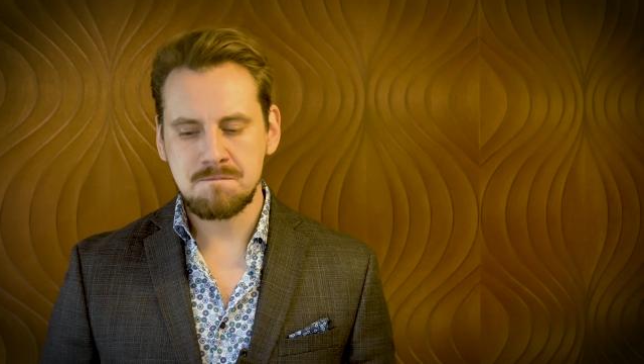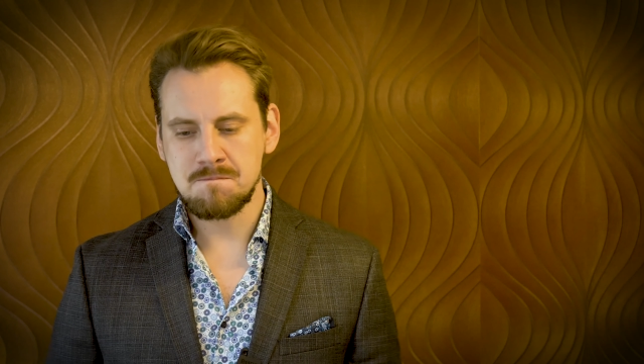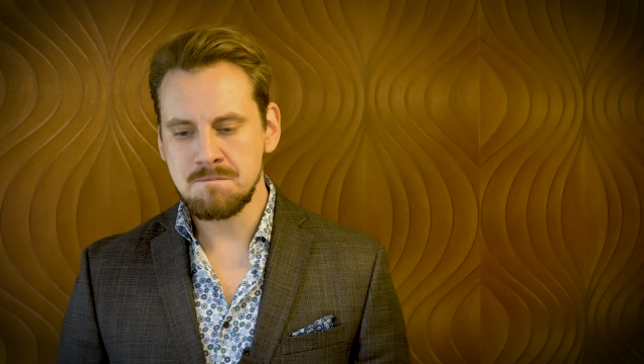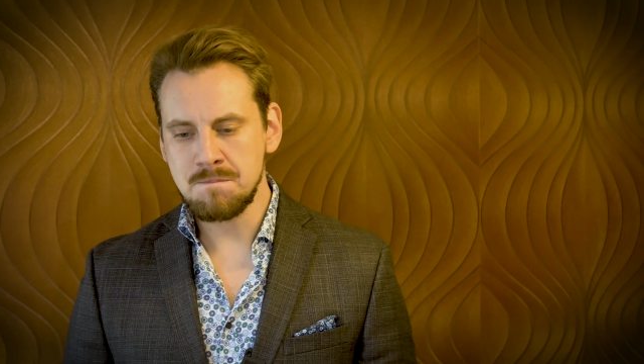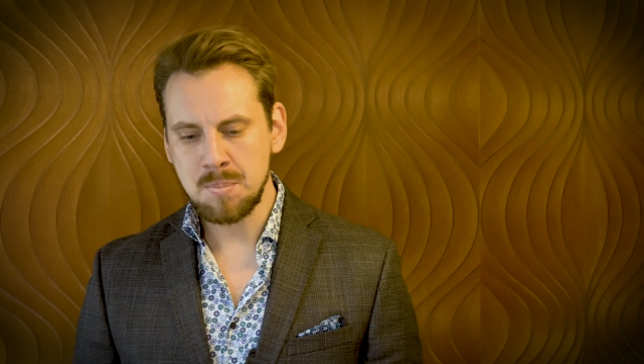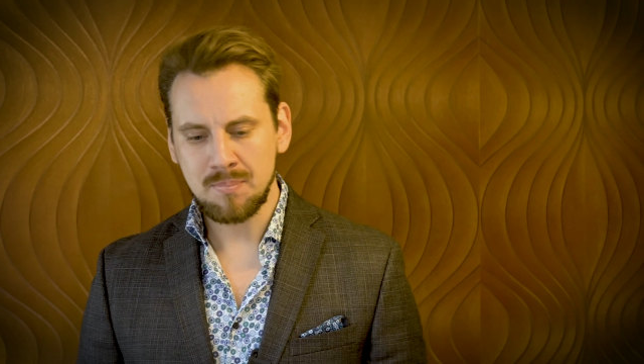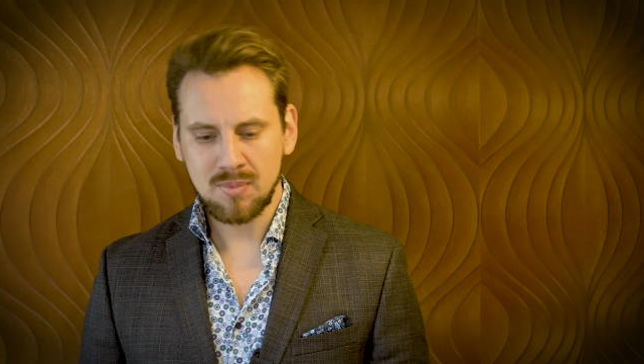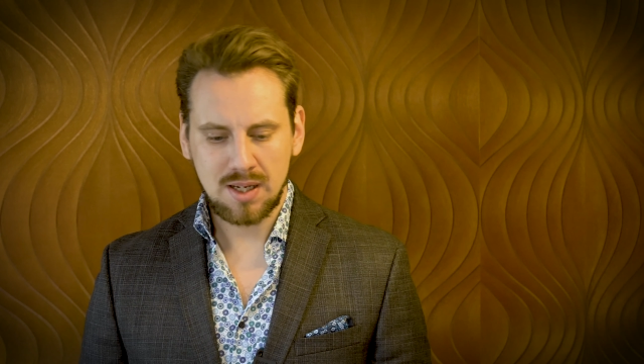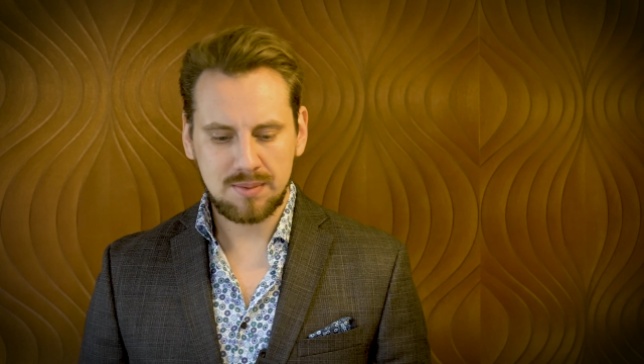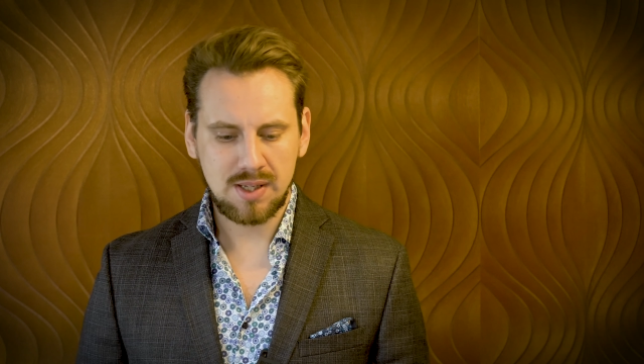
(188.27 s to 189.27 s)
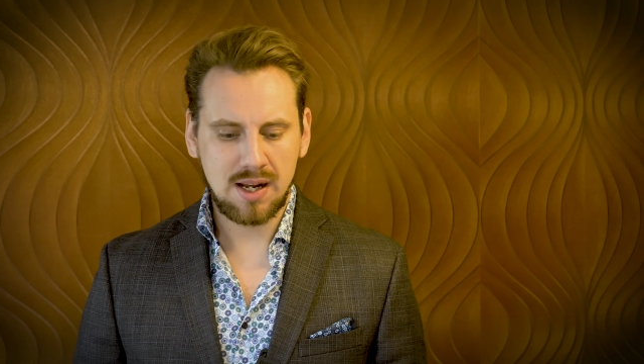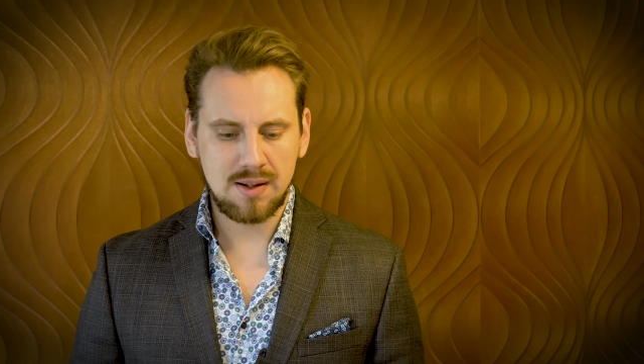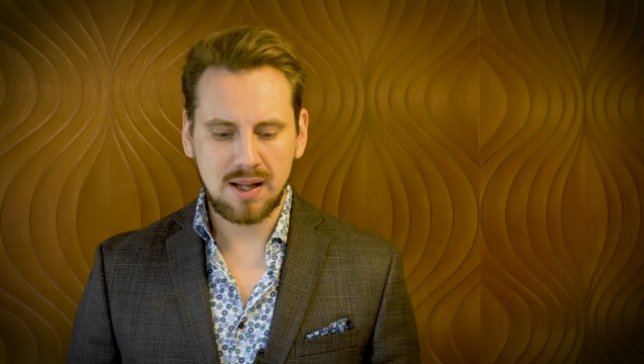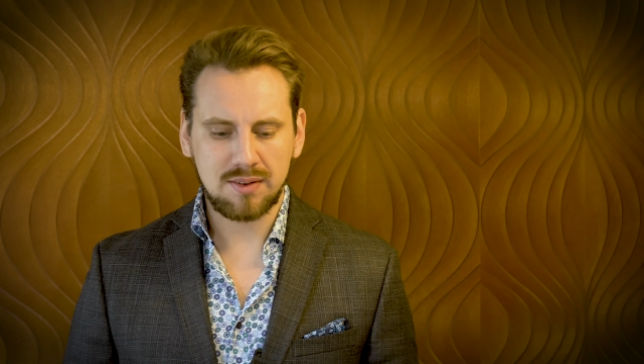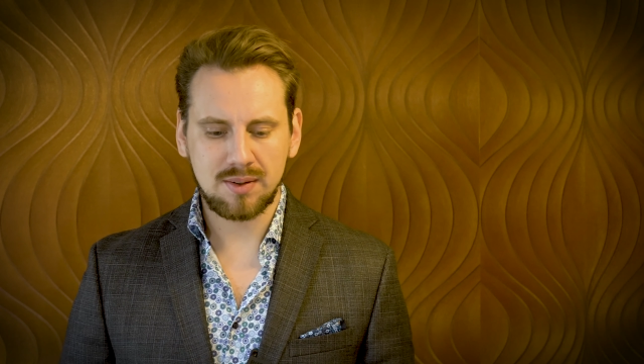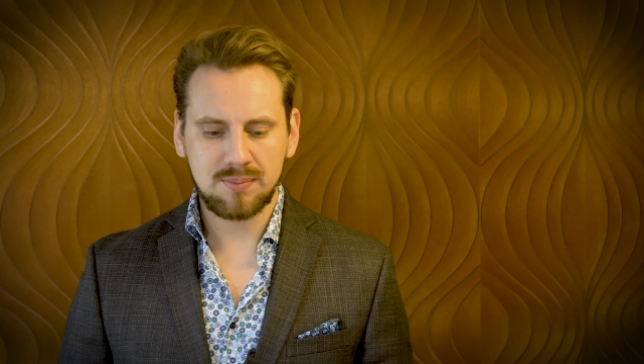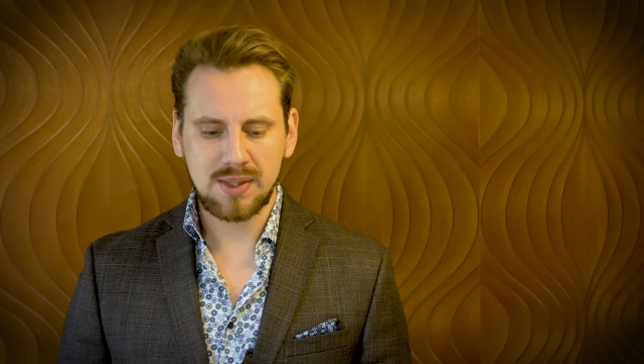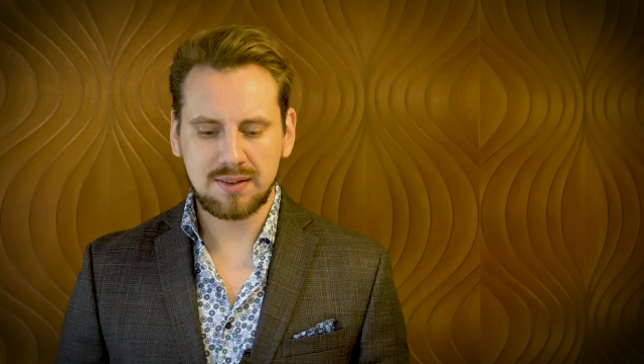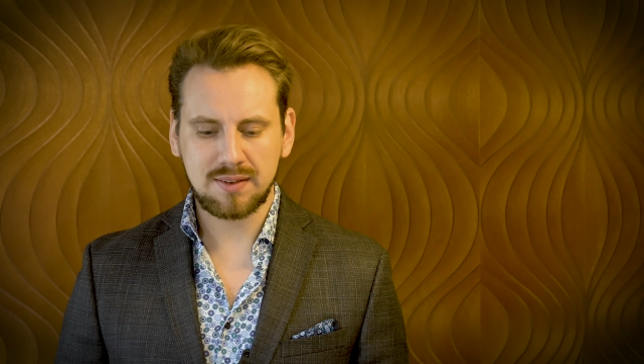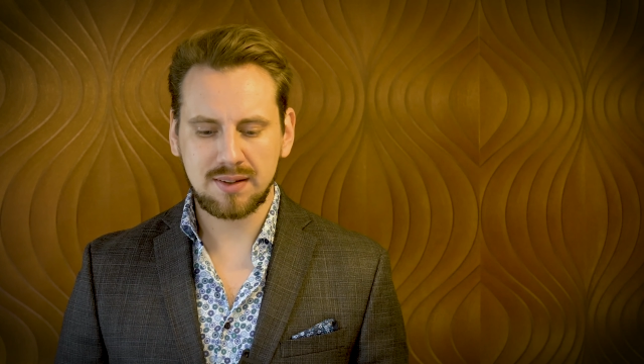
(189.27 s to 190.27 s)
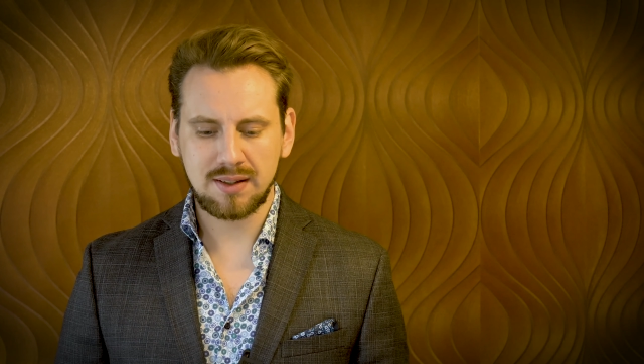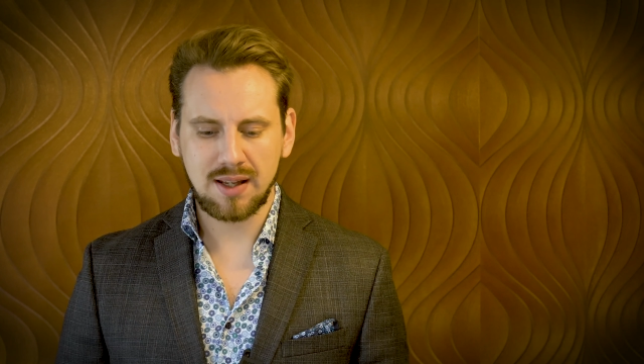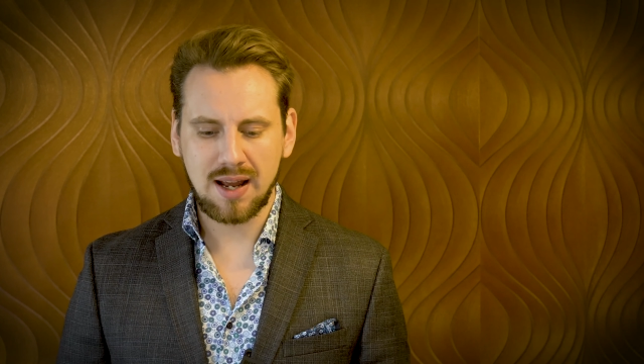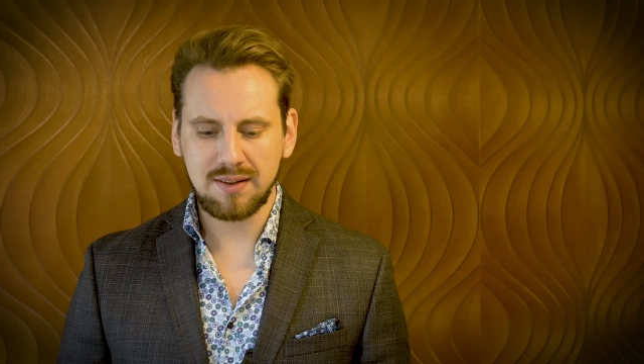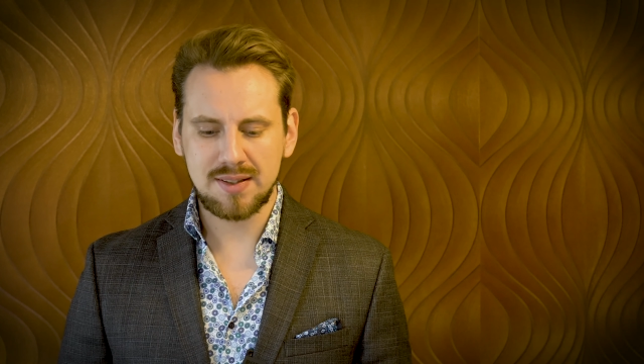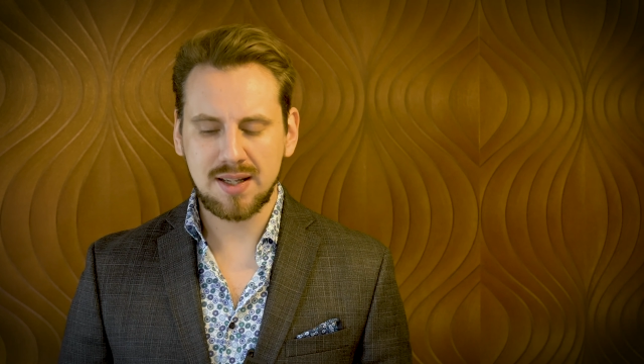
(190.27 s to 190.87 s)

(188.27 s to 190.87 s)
Mm, ja, also das heißt,